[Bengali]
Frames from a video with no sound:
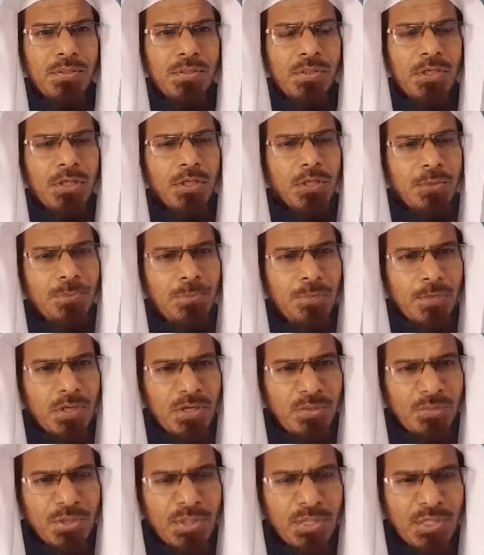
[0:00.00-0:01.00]
অতঃপর
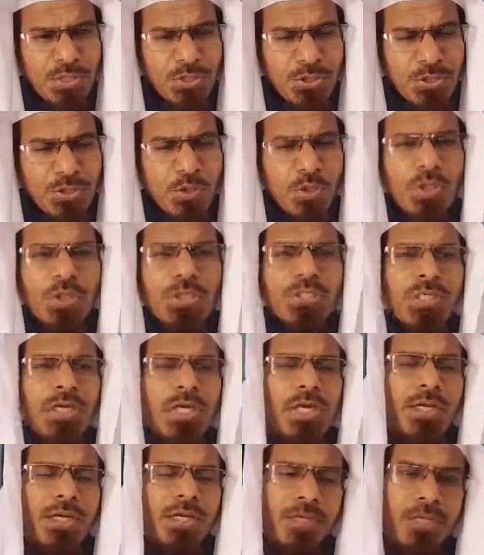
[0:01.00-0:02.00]
রমাদান চলে
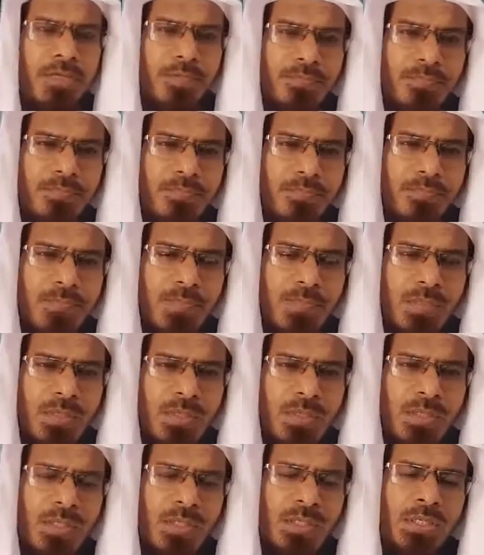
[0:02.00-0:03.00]
যায়
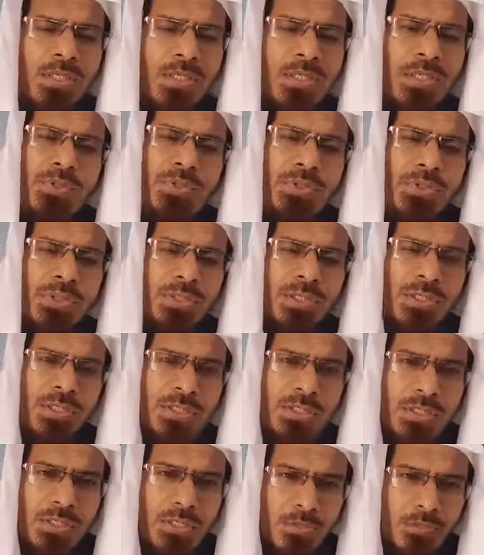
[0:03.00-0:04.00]
কিন্তু সে
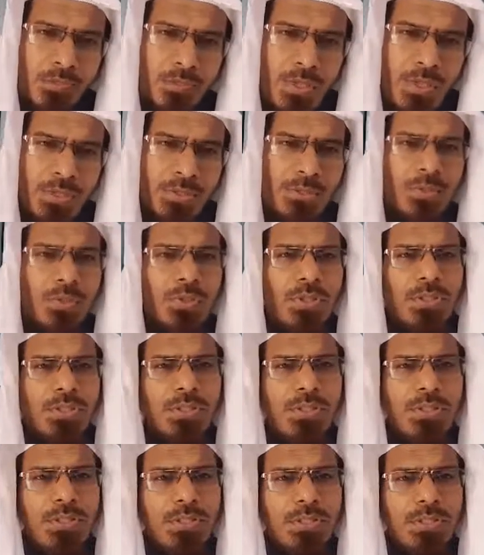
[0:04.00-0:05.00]
নিজের অপরাধগুলি
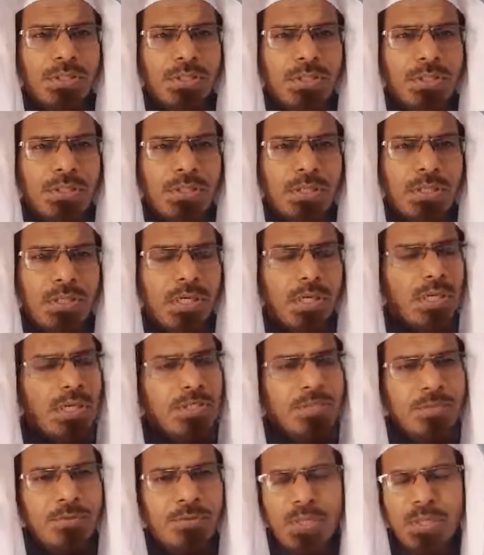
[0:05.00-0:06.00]

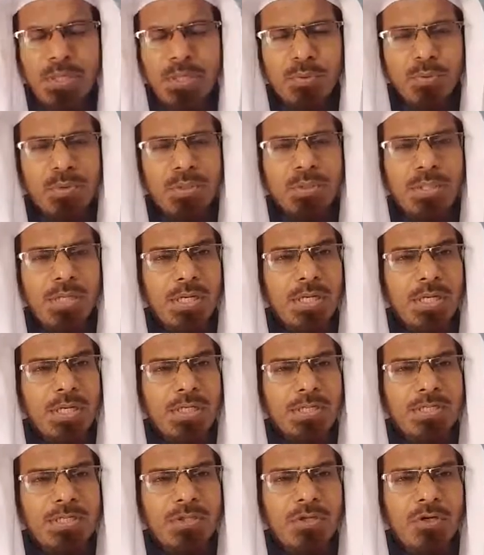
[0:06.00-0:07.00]
আল্লাহ সুবাহানুভতালার
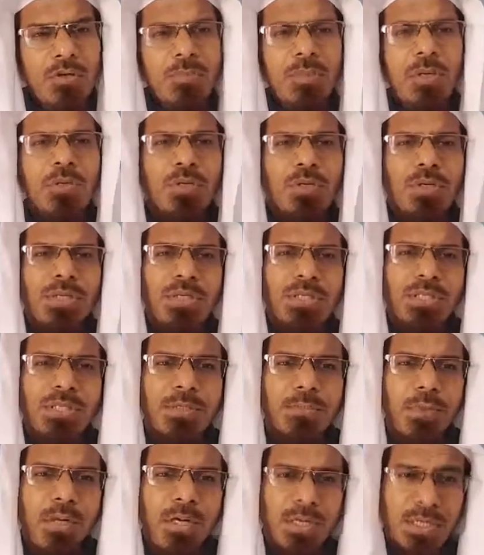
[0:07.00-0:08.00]
কাছে ক্ষমা করে
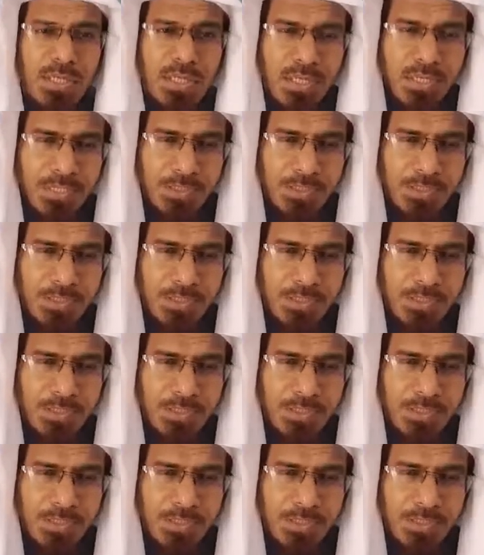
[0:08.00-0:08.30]
নিতে পারে না